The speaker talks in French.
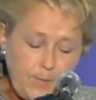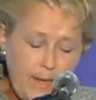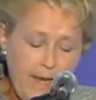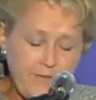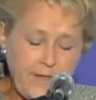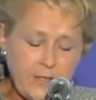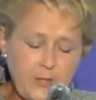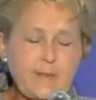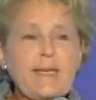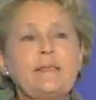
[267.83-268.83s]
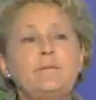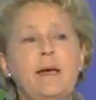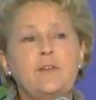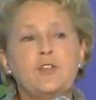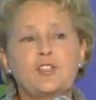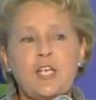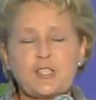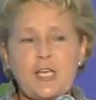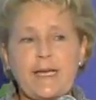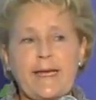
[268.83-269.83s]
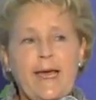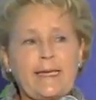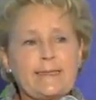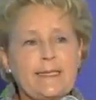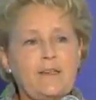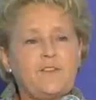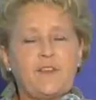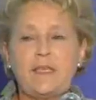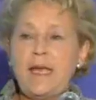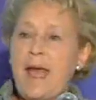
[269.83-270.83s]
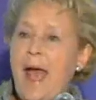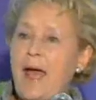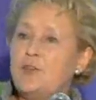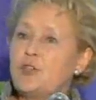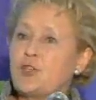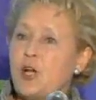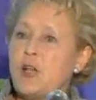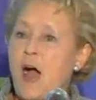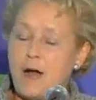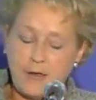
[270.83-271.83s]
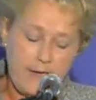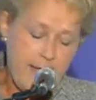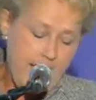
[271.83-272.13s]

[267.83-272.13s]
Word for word: avec le traitement que Jean Charest a réservé à notre langue,